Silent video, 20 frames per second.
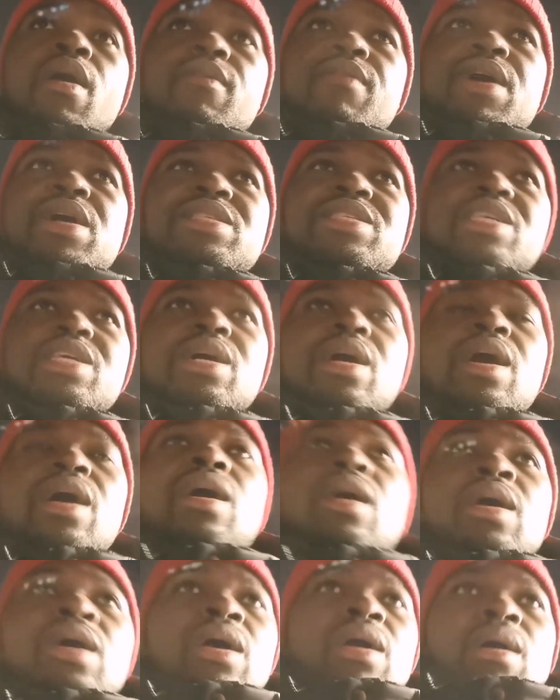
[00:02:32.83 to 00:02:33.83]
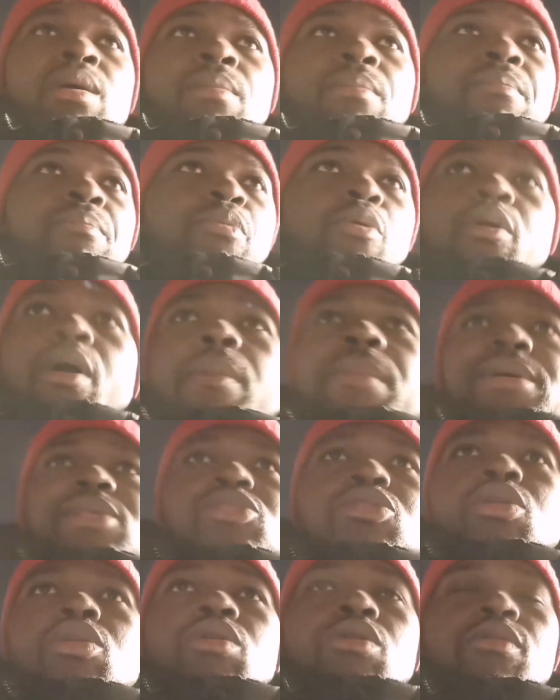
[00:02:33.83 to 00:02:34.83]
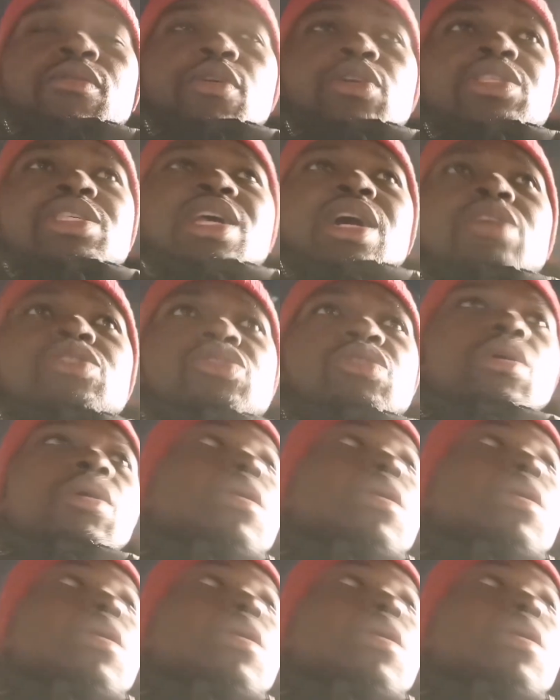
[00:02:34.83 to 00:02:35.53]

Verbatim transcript: on va dire. Hein. Pourquoi Parce que les frontières